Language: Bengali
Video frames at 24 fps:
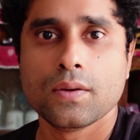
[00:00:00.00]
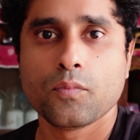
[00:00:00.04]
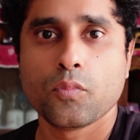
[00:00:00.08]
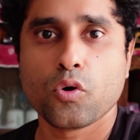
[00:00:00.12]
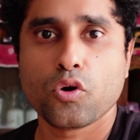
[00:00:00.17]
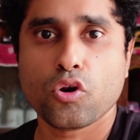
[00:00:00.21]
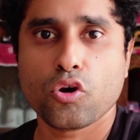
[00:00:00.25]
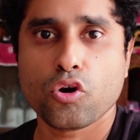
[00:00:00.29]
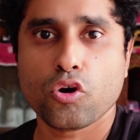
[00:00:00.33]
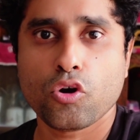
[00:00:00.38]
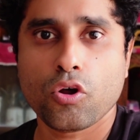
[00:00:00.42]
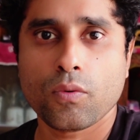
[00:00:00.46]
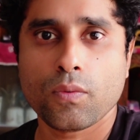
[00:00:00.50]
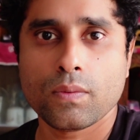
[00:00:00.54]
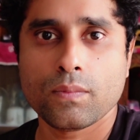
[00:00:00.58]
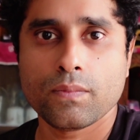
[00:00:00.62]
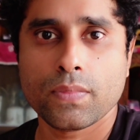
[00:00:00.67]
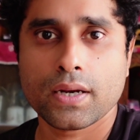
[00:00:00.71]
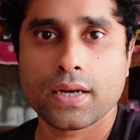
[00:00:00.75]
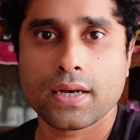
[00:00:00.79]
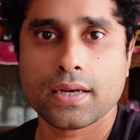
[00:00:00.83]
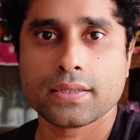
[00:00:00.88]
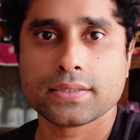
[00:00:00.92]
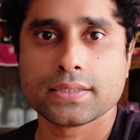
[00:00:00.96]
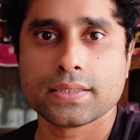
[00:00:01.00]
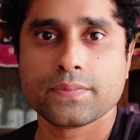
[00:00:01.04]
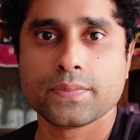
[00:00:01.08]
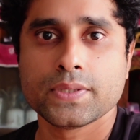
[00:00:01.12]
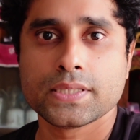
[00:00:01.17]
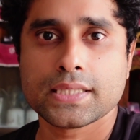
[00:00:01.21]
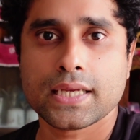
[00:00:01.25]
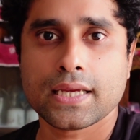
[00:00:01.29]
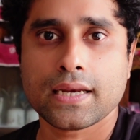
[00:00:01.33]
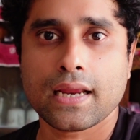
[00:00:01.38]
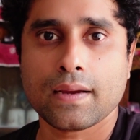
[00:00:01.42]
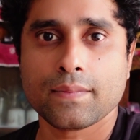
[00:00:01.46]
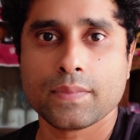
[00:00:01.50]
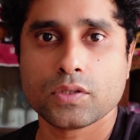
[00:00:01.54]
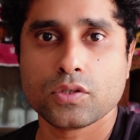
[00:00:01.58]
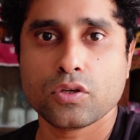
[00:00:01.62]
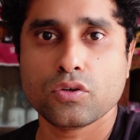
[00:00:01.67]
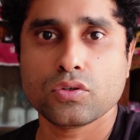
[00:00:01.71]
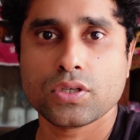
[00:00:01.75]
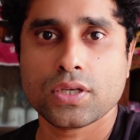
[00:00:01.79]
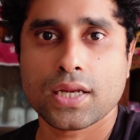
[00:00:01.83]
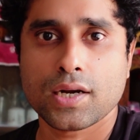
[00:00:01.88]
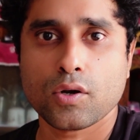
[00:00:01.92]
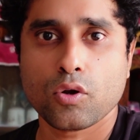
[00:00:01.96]
পনেরো নভেম্বরের যে ভিসার
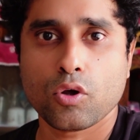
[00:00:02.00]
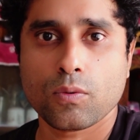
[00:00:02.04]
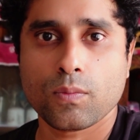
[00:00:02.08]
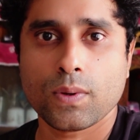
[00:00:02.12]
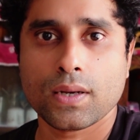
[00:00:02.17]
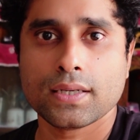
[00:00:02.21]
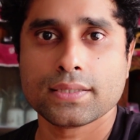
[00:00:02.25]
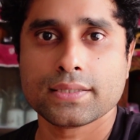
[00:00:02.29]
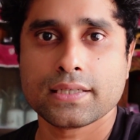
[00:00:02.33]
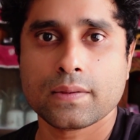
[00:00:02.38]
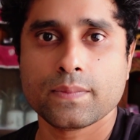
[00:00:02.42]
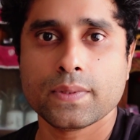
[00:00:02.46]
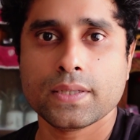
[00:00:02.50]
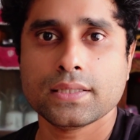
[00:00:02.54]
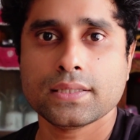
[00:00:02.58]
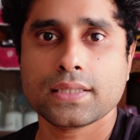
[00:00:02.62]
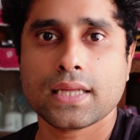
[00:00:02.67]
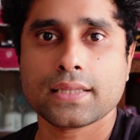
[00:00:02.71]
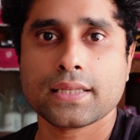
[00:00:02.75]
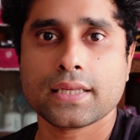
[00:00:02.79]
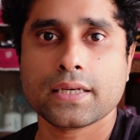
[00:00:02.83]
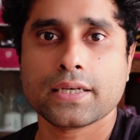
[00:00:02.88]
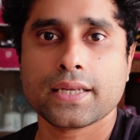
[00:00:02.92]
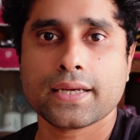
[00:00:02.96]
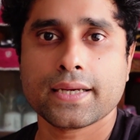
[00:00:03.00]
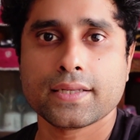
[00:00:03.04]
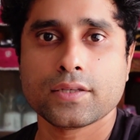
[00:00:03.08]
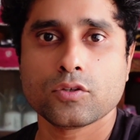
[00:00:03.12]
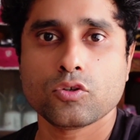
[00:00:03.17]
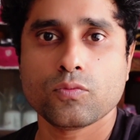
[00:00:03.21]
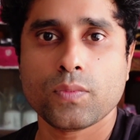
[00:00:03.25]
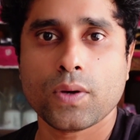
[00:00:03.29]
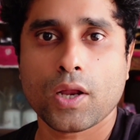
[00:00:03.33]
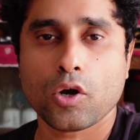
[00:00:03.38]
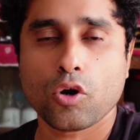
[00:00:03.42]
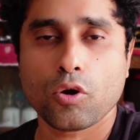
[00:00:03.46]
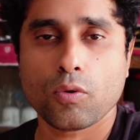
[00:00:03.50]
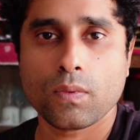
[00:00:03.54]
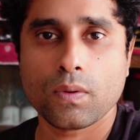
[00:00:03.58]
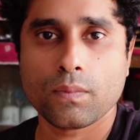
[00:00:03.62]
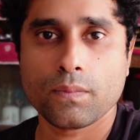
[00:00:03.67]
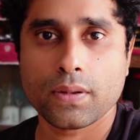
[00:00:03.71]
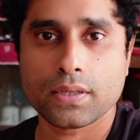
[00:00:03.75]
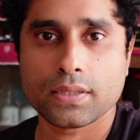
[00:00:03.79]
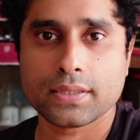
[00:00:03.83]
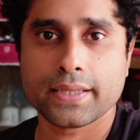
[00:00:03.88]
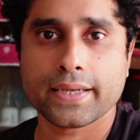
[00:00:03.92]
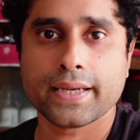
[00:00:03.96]
আবেদন যারা নর্মালে যাবে তাদেরটা কিন্তু বারো
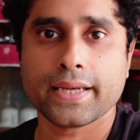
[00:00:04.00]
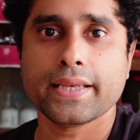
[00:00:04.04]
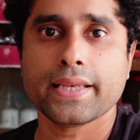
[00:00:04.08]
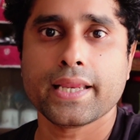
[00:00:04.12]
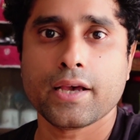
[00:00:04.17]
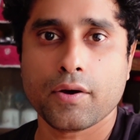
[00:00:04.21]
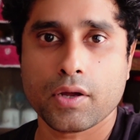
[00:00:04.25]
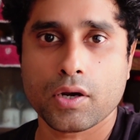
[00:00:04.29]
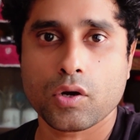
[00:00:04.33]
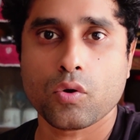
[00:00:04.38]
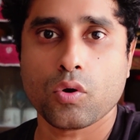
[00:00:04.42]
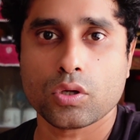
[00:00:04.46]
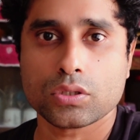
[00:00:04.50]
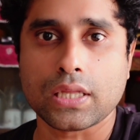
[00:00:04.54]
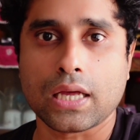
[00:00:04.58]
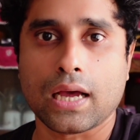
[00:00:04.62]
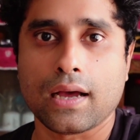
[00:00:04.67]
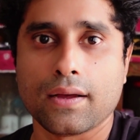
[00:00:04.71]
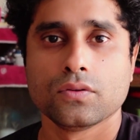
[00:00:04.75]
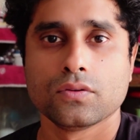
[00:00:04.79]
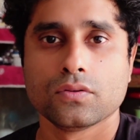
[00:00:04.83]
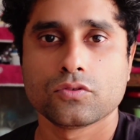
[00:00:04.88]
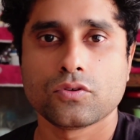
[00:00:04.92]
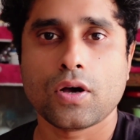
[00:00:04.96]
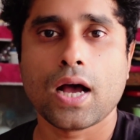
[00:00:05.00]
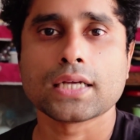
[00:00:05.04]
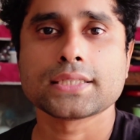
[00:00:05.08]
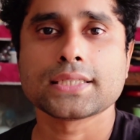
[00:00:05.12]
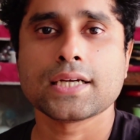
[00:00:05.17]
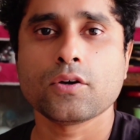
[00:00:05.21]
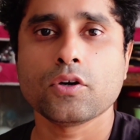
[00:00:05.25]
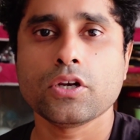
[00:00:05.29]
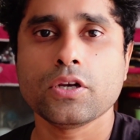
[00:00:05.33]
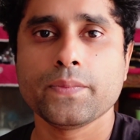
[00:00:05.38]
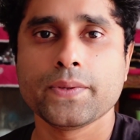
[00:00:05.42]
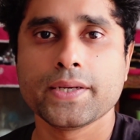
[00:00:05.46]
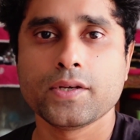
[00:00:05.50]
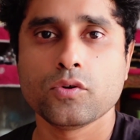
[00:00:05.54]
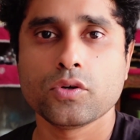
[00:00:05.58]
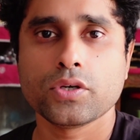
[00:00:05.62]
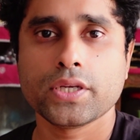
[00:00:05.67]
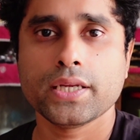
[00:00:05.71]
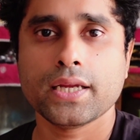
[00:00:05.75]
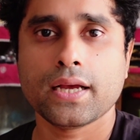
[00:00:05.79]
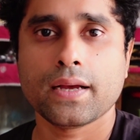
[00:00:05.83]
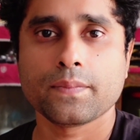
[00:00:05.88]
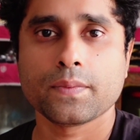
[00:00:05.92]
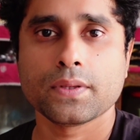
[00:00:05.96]
নভেম্বর থেকে নেওয়ার কথা তো আশা করি
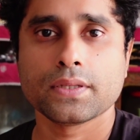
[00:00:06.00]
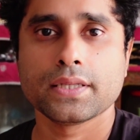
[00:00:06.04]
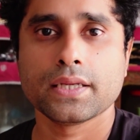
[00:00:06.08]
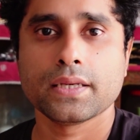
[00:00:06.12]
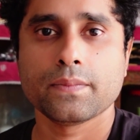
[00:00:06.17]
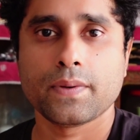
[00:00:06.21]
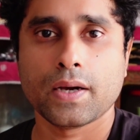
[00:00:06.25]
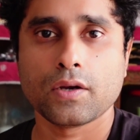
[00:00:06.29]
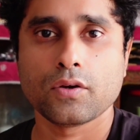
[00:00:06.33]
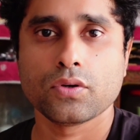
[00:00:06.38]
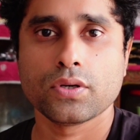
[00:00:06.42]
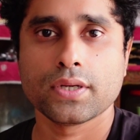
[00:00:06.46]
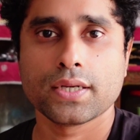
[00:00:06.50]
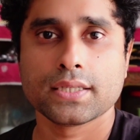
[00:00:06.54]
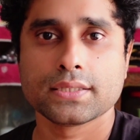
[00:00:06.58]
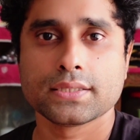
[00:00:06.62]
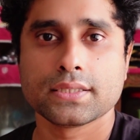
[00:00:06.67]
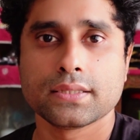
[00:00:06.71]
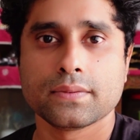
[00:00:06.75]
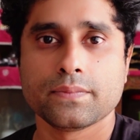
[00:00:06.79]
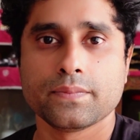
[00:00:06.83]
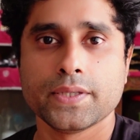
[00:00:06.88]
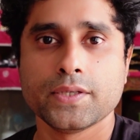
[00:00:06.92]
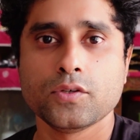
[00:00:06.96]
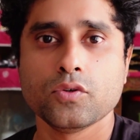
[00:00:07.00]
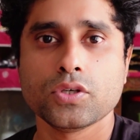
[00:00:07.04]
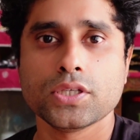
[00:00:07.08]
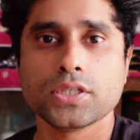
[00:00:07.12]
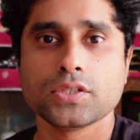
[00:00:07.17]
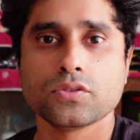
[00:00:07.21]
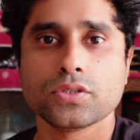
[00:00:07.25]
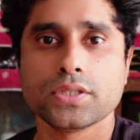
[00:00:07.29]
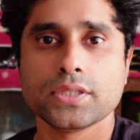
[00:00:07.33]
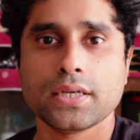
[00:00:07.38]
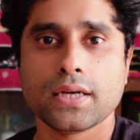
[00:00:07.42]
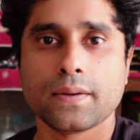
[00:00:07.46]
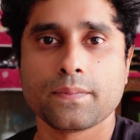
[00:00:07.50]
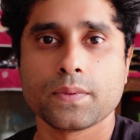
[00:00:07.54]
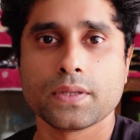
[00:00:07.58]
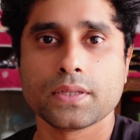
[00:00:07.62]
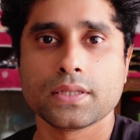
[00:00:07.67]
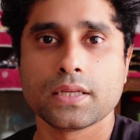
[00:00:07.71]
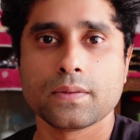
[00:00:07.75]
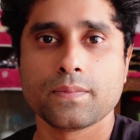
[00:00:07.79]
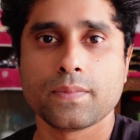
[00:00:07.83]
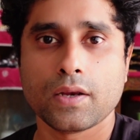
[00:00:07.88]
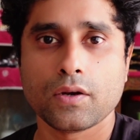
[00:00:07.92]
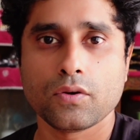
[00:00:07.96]
ভিডিওটি আপনাদের ভালো লেগেছে ভিডিওটি যদি
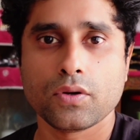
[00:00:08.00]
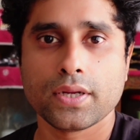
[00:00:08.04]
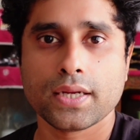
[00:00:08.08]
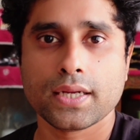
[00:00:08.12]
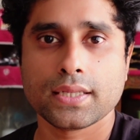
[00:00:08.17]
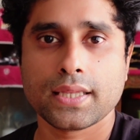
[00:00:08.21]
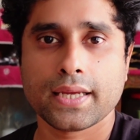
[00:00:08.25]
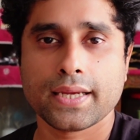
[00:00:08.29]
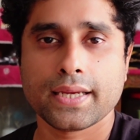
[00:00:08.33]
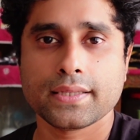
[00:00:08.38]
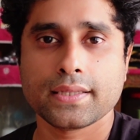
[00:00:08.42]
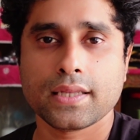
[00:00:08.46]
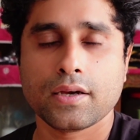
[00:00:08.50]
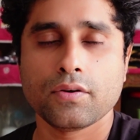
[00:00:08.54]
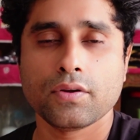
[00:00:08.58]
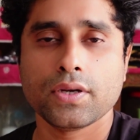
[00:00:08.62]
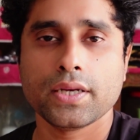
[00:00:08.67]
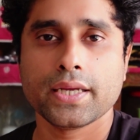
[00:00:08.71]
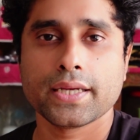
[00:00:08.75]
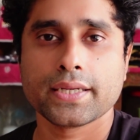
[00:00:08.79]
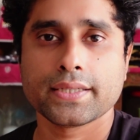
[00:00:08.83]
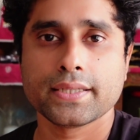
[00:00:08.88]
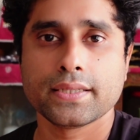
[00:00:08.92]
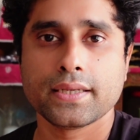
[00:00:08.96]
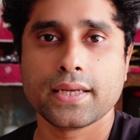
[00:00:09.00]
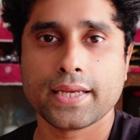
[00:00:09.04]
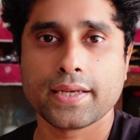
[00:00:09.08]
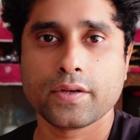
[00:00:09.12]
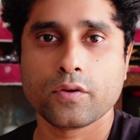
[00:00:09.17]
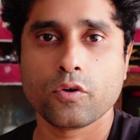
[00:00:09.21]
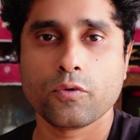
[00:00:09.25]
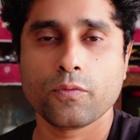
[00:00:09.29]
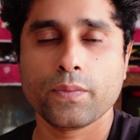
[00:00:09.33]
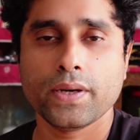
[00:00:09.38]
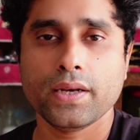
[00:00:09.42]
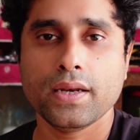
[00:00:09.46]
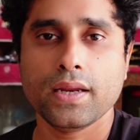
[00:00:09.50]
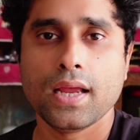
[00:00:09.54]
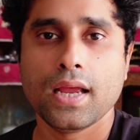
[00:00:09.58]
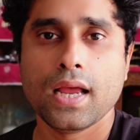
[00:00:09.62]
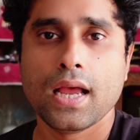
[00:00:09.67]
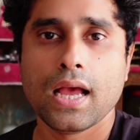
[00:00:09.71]
আপনাদের ভালো লেগে থাকে তাহলে একটি লাইক করবেন